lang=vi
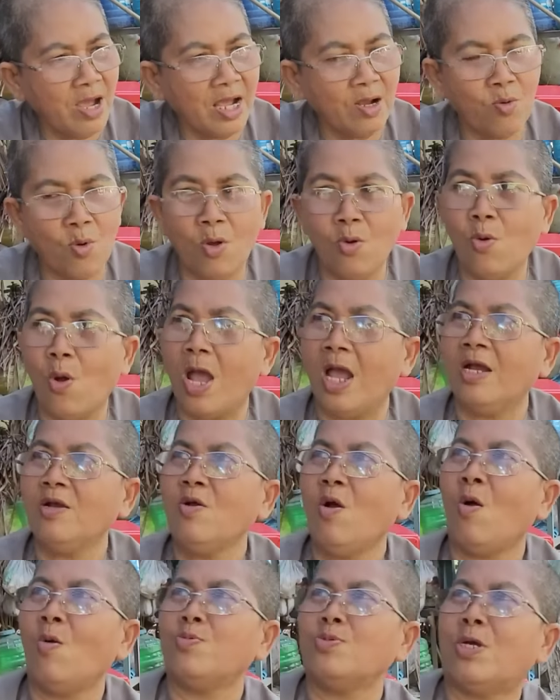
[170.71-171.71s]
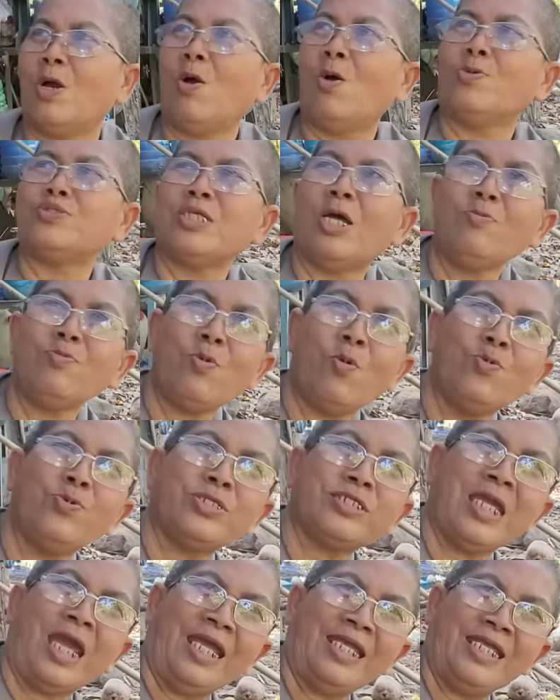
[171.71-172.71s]
cô không cô tóc con
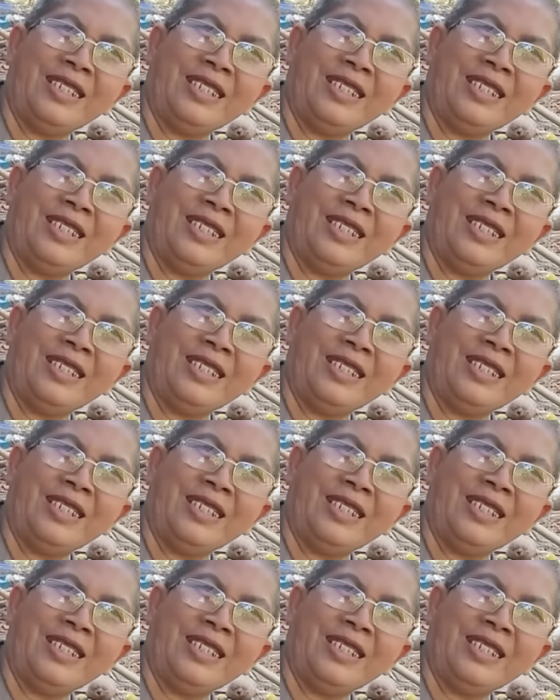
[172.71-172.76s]
chạy